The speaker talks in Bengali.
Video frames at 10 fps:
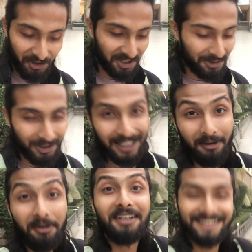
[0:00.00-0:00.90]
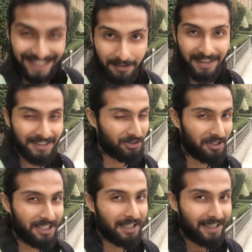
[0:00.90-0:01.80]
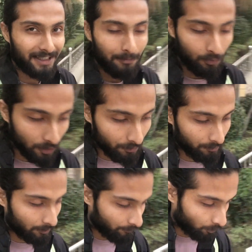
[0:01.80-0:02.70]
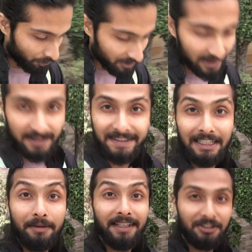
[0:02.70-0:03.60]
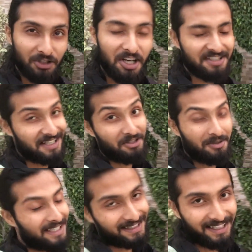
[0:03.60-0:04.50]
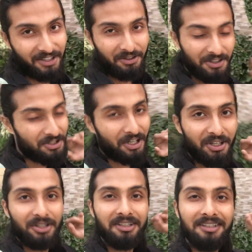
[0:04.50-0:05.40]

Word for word: কথা বললাম এবারে সিনেমেটিক শটটা এখানকার পুরো মন্দিরে যে সিনেমেটিক শট সেটা তোমরা দেখতে থাকো এনজয় করো